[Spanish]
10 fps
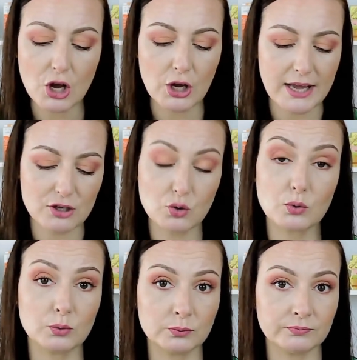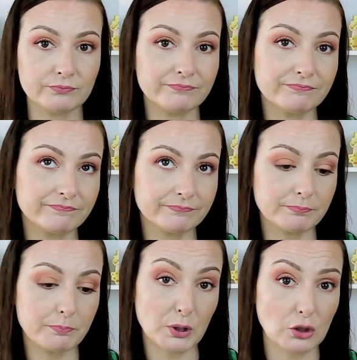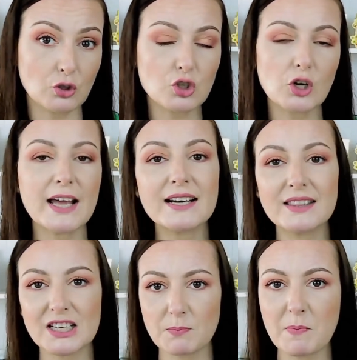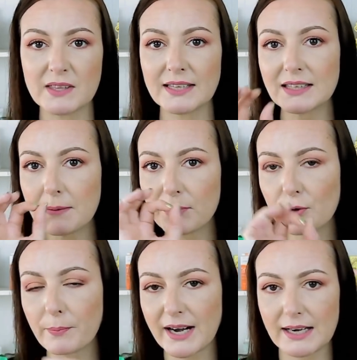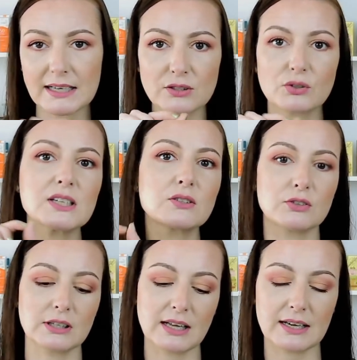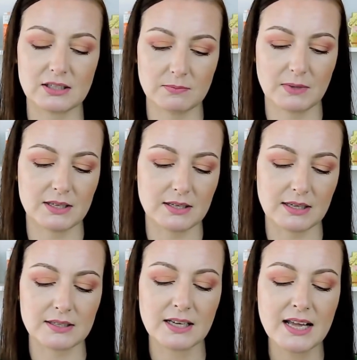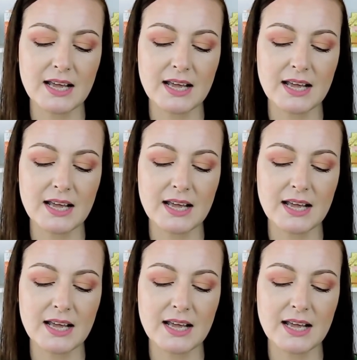Es un protector solar despigmentante, pero para las zonas donde tengas manchas.